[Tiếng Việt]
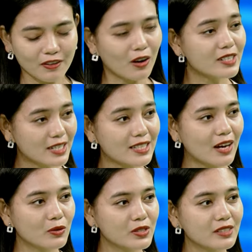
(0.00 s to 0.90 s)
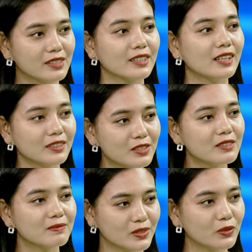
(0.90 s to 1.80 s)
phó ra sao trước những cái thách
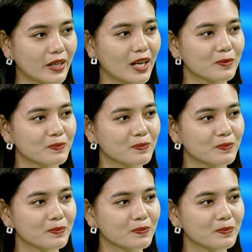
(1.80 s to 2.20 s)
thức như vậy ạ?